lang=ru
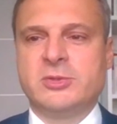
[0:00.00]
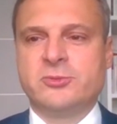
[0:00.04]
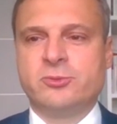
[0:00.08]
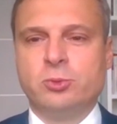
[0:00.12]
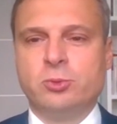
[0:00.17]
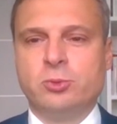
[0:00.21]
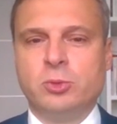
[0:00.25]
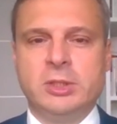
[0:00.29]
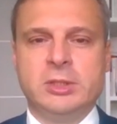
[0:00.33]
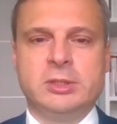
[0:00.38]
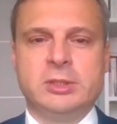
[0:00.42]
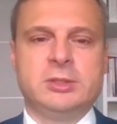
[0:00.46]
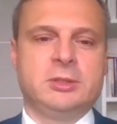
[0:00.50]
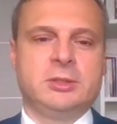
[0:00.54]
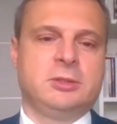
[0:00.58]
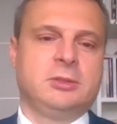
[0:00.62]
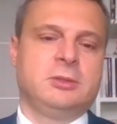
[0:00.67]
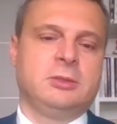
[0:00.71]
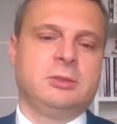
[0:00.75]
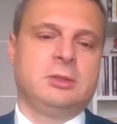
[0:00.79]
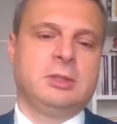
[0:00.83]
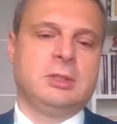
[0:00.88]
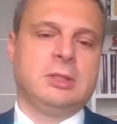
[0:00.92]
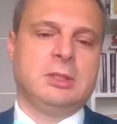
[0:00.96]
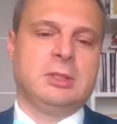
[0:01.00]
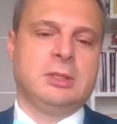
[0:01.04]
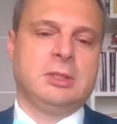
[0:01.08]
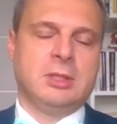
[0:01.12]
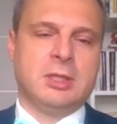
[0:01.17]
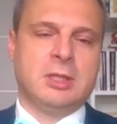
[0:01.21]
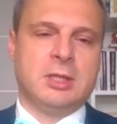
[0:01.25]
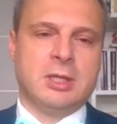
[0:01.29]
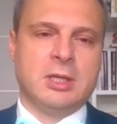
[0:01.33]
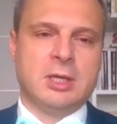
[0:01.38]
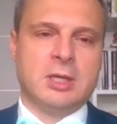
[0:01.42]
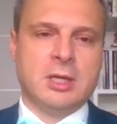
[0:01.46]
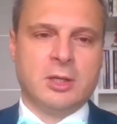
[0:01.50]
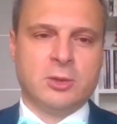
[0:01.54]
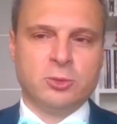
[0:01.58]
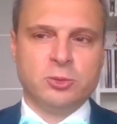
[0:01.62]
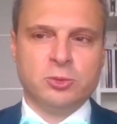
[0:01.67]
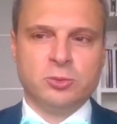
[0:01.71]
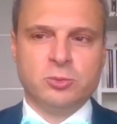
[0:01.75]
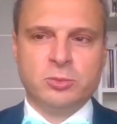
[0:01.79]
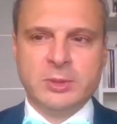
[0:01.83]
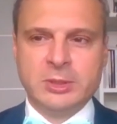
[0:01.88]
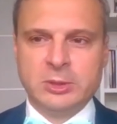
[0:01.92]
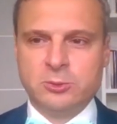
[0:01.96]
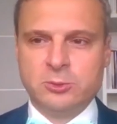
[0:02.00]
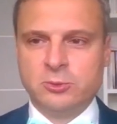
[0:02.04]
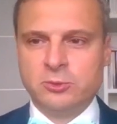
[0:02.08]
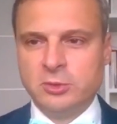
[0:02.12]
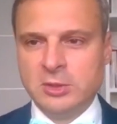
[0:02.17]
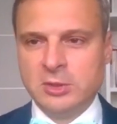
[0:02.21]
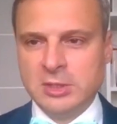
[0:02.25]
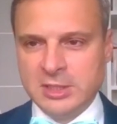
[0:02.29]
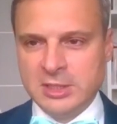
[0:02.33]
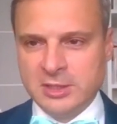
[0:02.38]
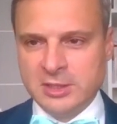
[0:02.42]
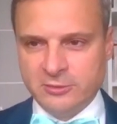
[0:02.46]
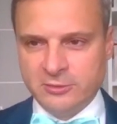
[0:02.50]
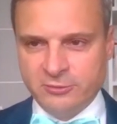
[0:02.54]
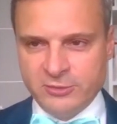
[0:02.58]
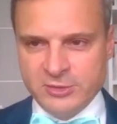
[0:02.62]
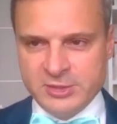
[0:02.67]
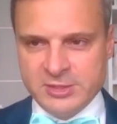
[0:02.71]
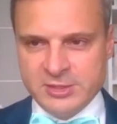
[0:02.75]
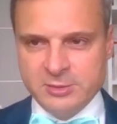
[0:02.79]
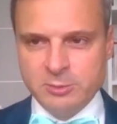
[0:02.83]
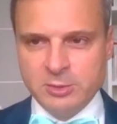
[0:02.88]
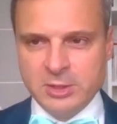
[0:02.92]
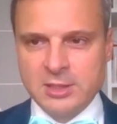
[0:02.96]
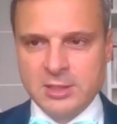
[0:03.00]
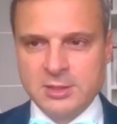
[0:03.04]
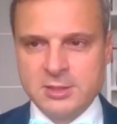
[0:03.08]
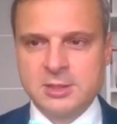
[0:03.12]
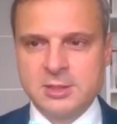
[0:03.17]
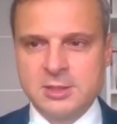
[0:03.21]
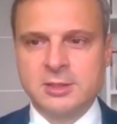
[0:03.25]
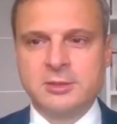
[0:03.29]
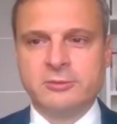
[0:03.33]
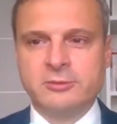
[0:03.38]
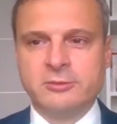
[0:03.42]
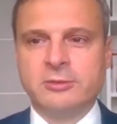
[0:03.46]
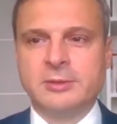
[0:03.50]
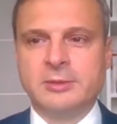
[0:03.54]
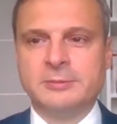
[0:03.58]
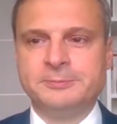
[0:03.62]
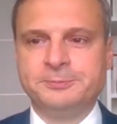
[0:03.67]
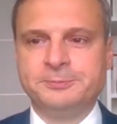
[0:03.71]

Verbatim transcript: позволит э, Аарону Беку 18